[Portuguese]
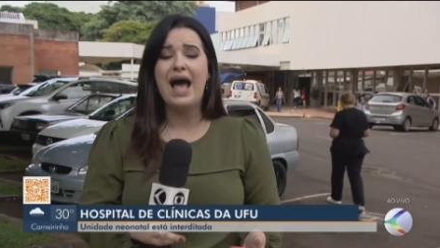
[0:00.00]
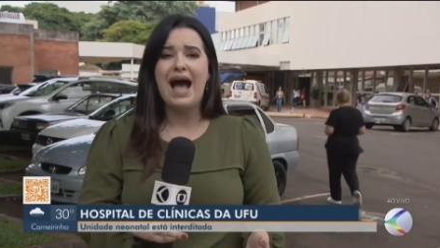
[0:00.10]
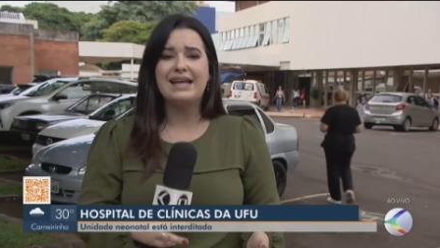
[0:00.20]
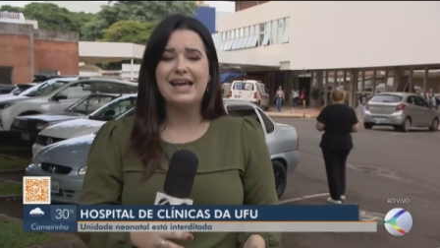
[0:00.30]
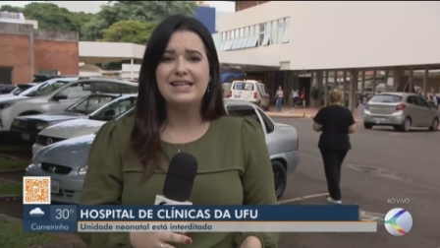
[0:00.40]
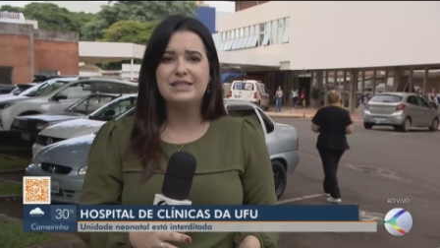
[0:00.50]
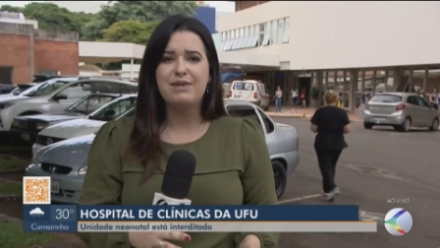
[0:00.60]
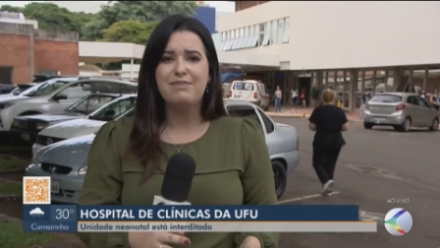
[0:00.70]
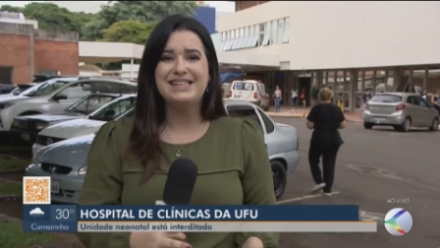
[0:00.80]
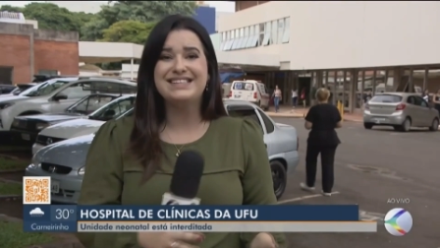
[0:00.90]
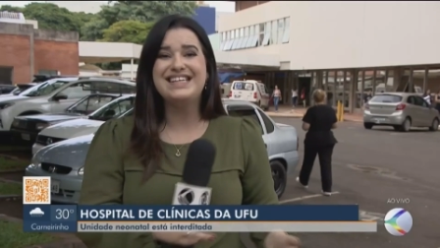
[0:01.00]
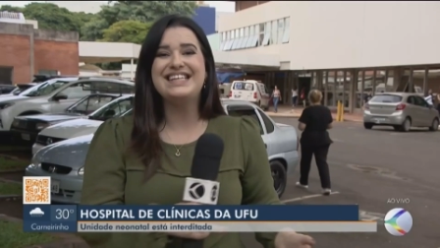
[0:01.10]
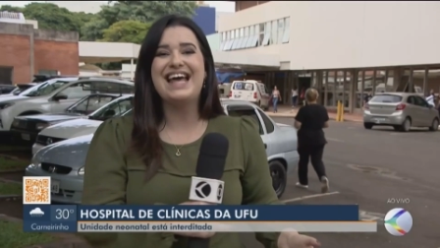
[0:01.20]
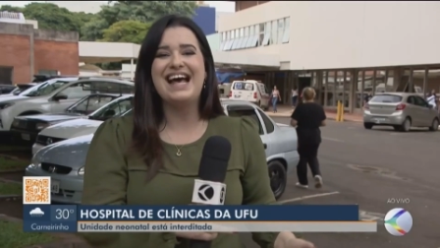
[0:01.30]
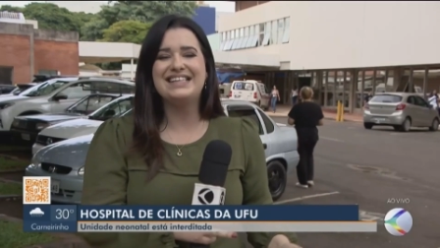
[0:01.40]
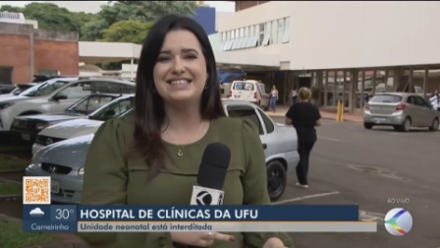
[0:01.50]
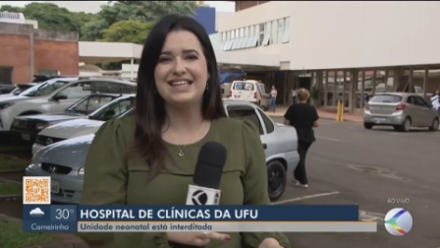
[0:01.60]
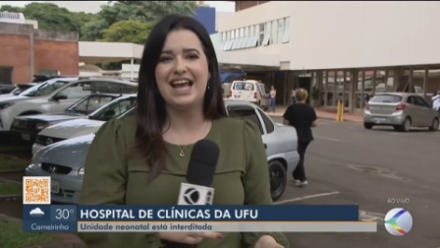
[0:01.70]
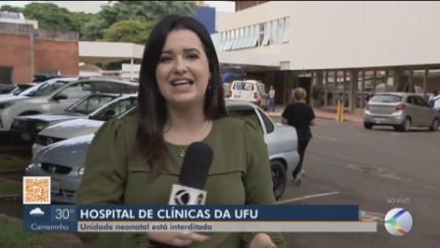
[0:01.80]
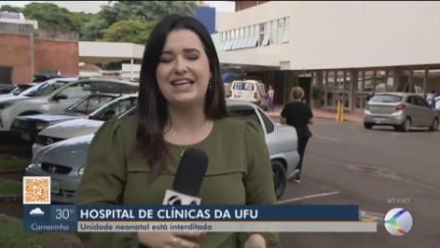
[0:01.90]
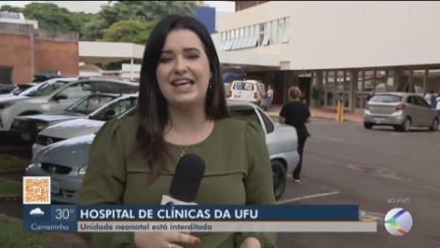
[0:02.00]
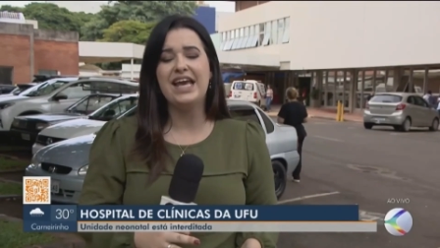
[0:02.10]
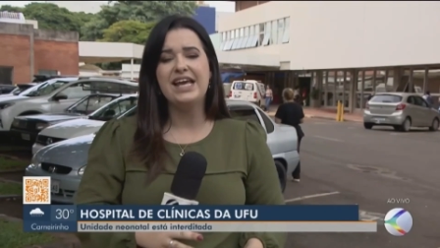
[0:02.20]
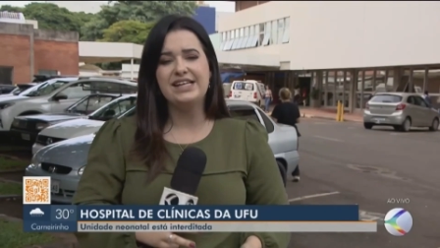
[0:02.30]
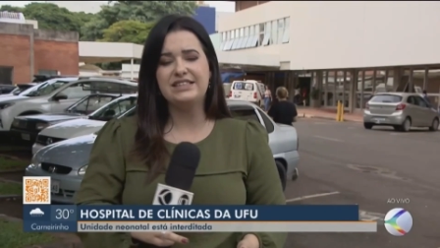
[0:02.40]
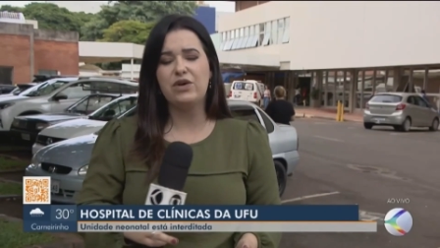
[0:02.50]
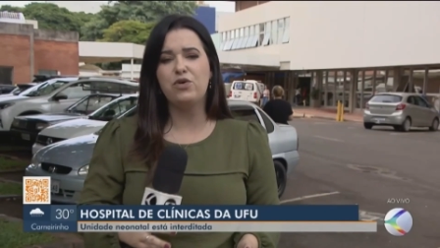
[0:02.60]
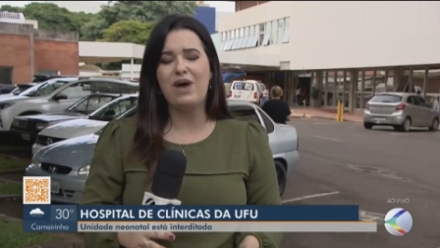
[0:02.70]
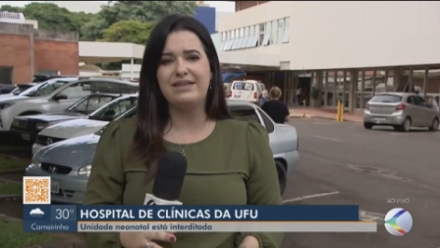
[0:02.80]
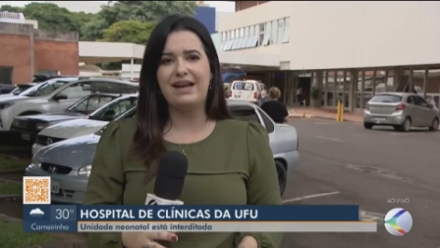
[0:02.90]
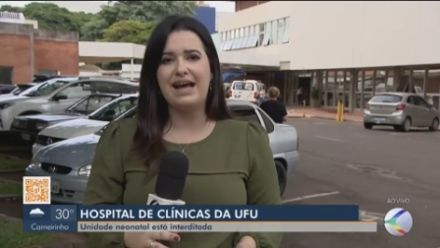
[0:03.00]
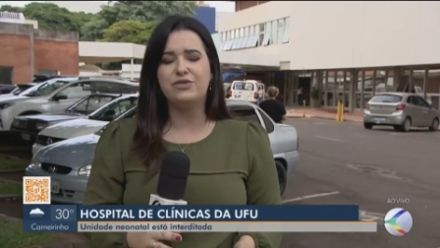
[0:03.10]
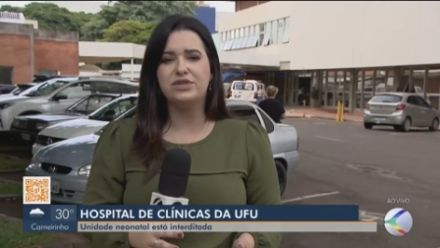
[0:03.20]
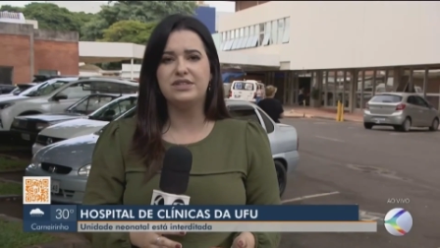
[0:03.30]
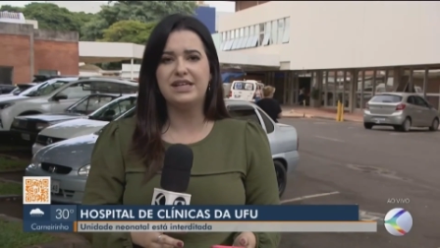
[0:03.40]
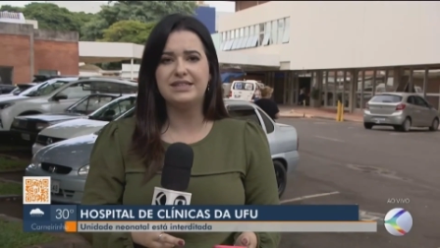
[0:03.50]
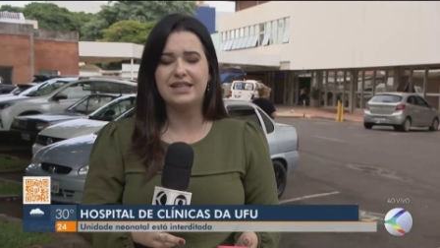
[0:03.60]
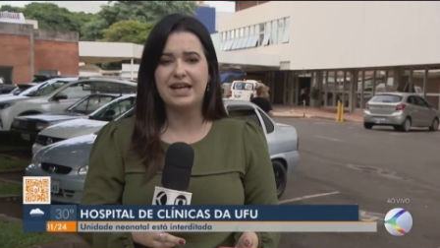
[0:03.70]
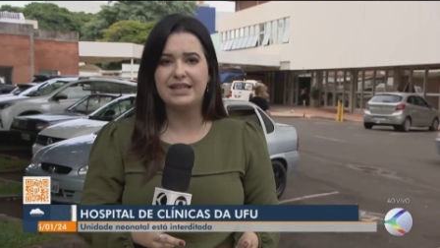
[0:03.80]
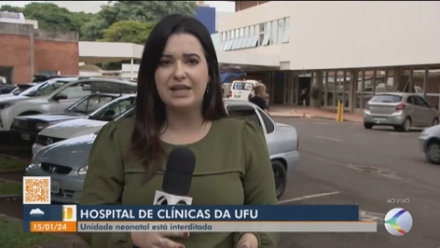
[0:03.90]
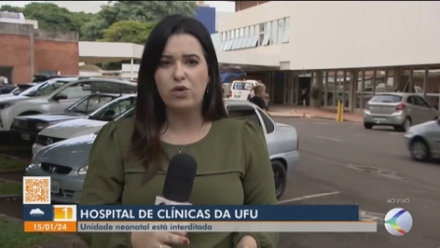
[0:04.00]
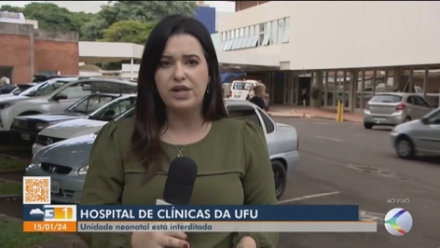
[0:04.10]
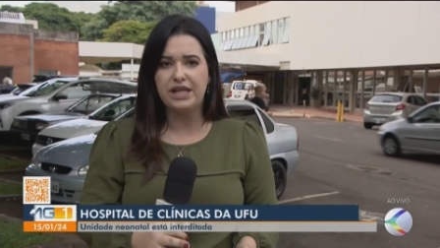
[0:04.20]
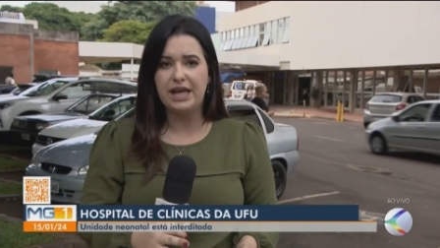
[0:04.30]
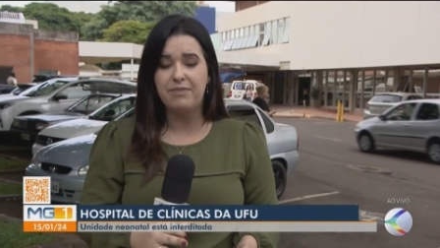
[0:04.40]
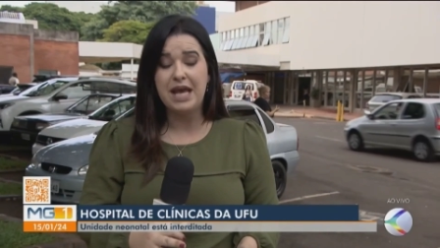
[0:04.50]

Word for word: aqueles bebês que nascem aqui e são enquadrados nessa categoria.